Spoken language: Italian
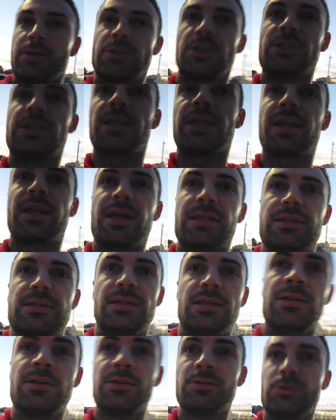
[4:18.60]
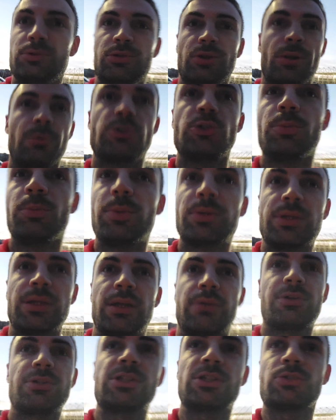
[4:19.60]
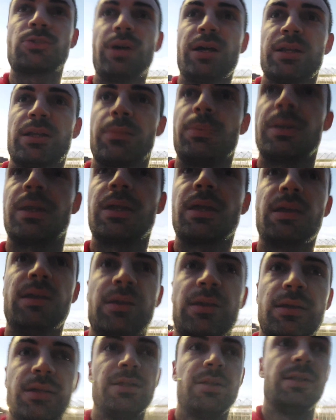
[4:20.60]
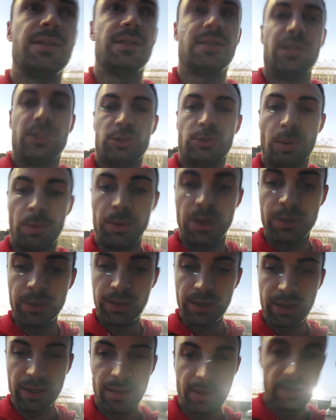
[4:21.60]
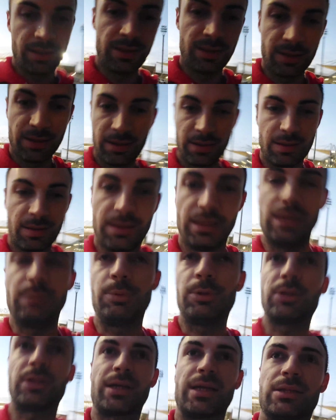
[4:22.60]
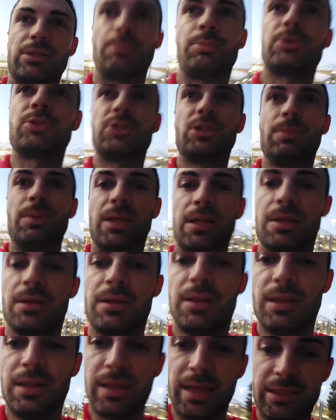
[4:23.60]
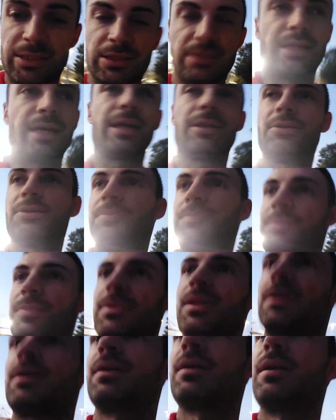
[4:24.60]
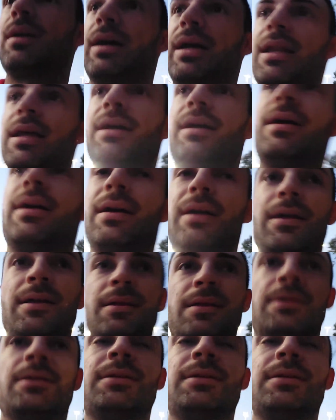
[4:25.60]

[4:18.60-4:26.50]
cosa dire ragazzi, continuiamo a supportare questa squadra perché dobbiamo rimanere i più attaccati possibili a gennaio alla,